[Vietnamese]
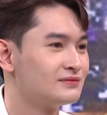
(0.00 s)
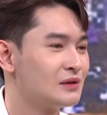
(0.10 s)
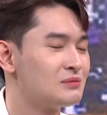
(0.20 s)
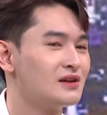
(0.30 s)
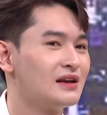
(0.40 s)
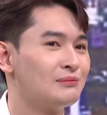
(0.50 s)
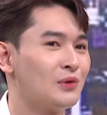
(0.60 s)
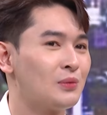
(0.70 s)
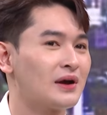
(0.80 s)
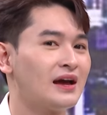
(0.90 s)
giống như là
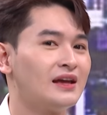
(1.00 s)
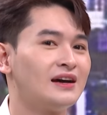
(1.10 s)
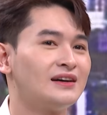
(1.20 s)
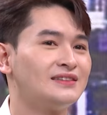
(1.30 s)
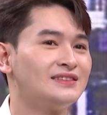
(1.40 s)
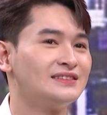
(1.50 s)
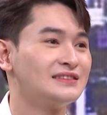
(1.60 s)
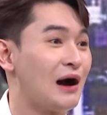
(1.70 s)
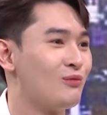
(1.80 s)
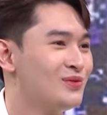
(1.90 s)
một cái à,
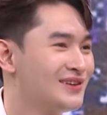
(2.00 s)
động